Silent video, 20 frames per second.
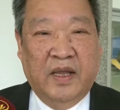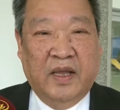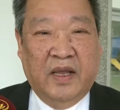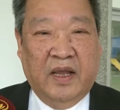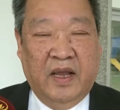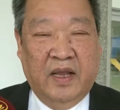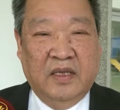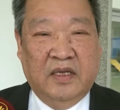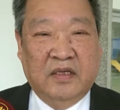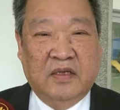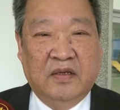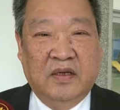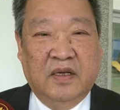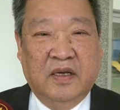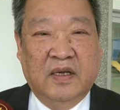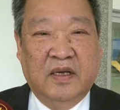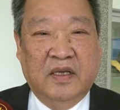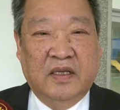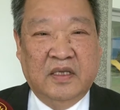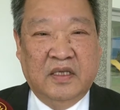因
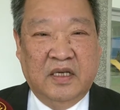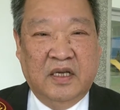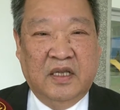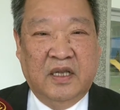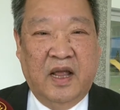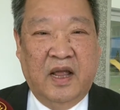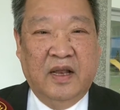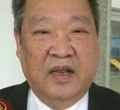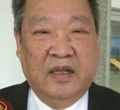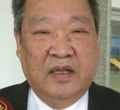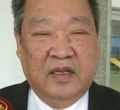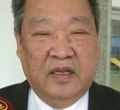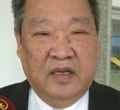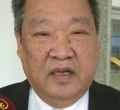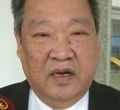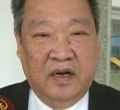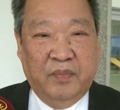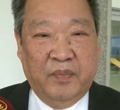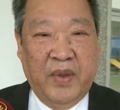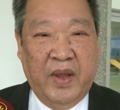此，今天
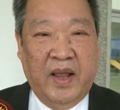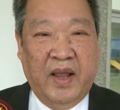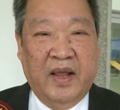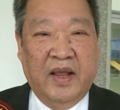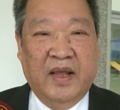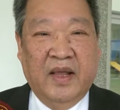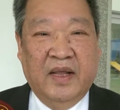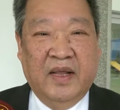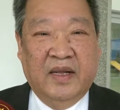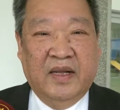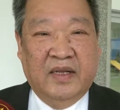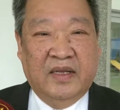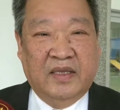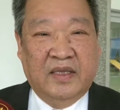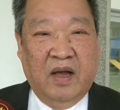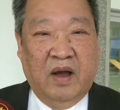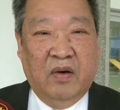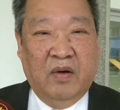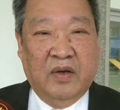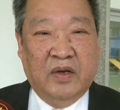特别
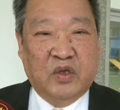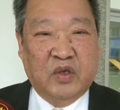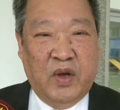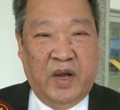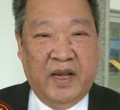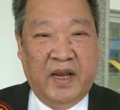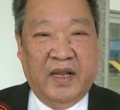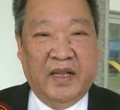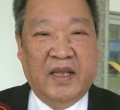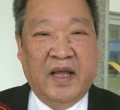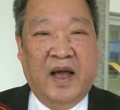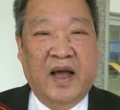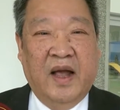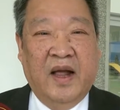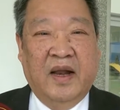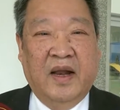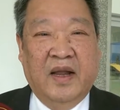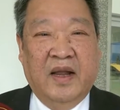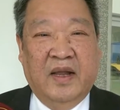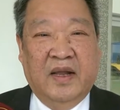到率领他
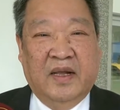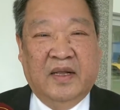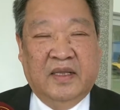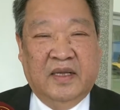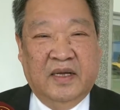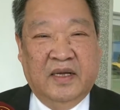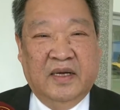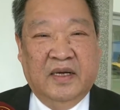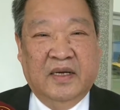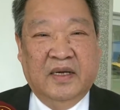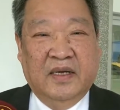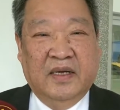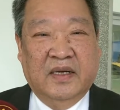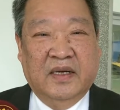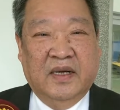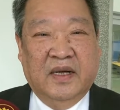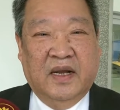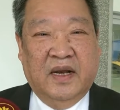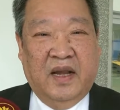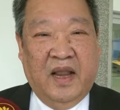的
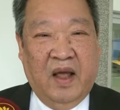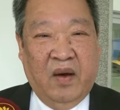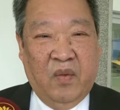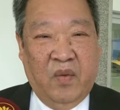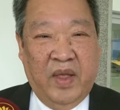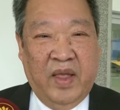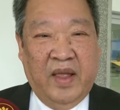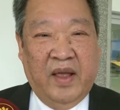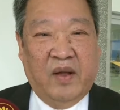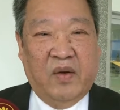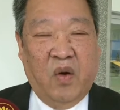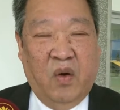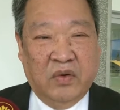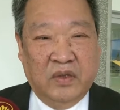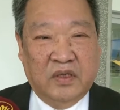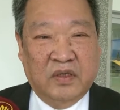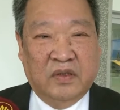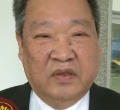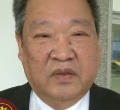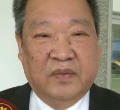两位公
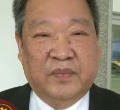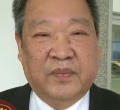子，